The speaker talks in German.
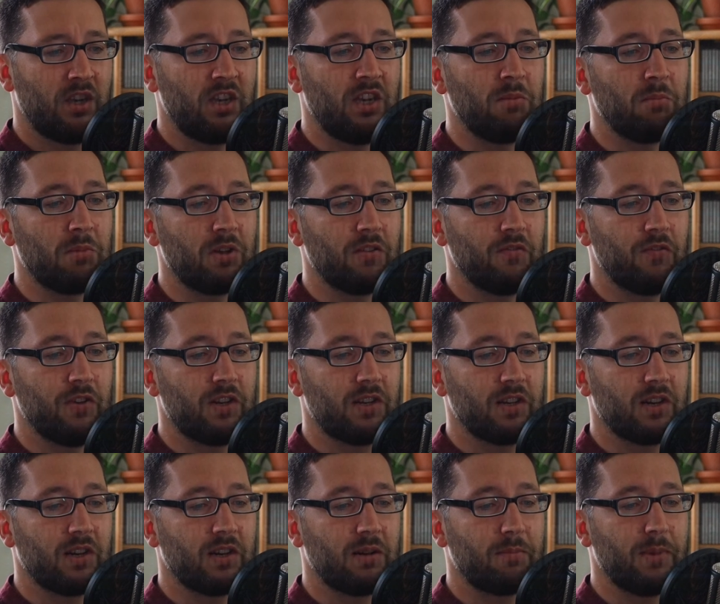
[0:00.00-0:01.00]
Im
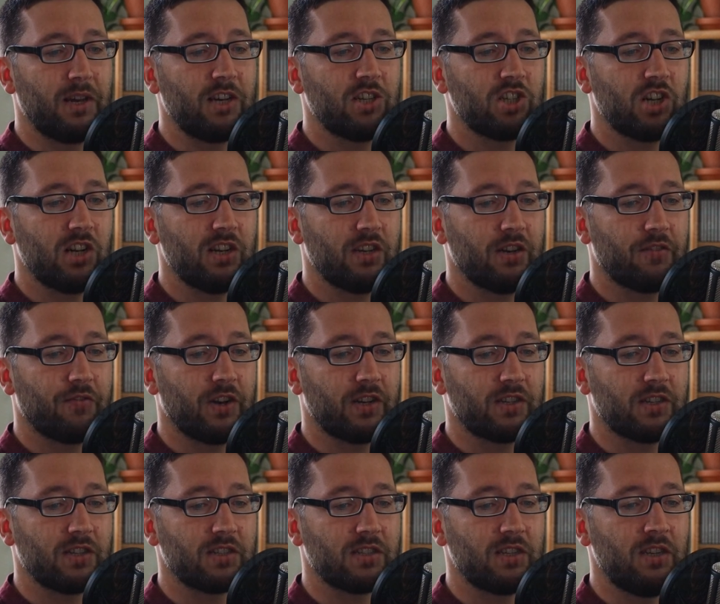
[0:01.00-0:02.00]
Gewitter menschlicher
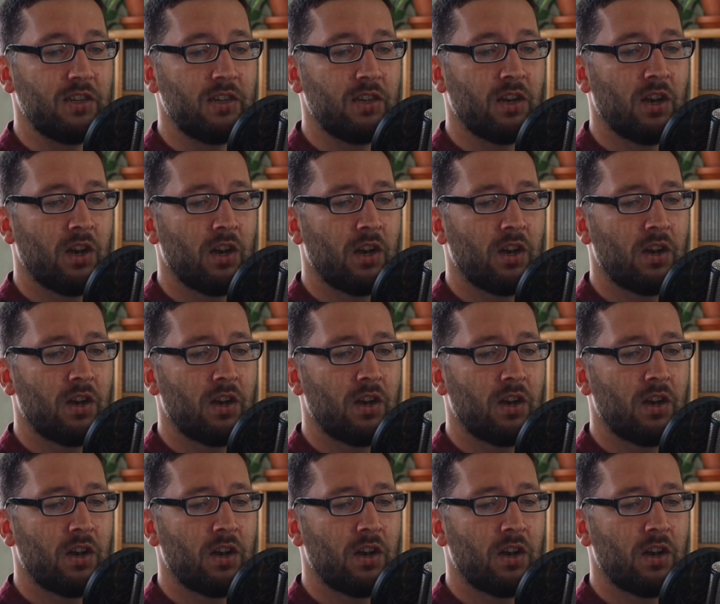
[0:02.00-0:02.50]
Fantasie